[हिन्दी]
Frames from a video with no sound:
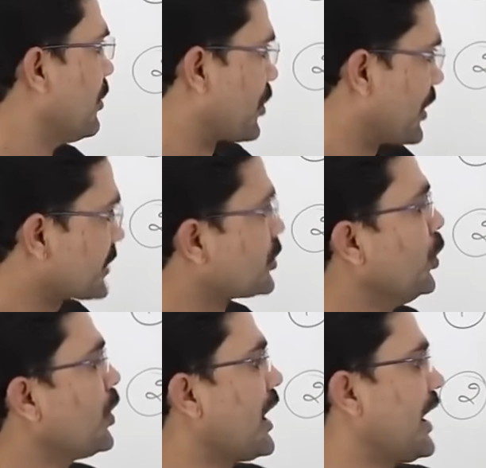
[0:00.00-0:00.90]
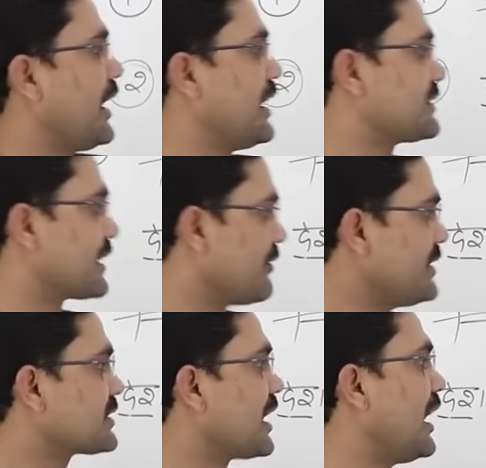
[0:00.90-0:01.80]
प्रोडक्ट हो रहा है
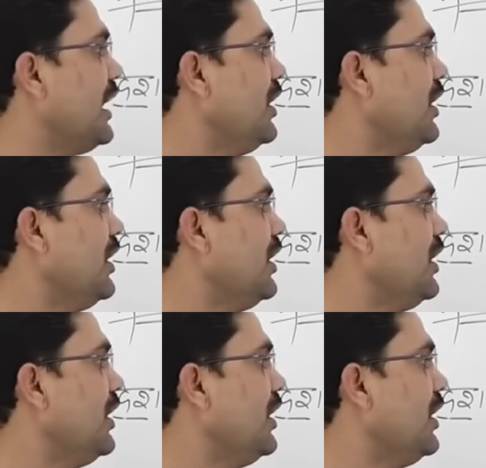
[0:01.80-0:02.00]
सर्विस का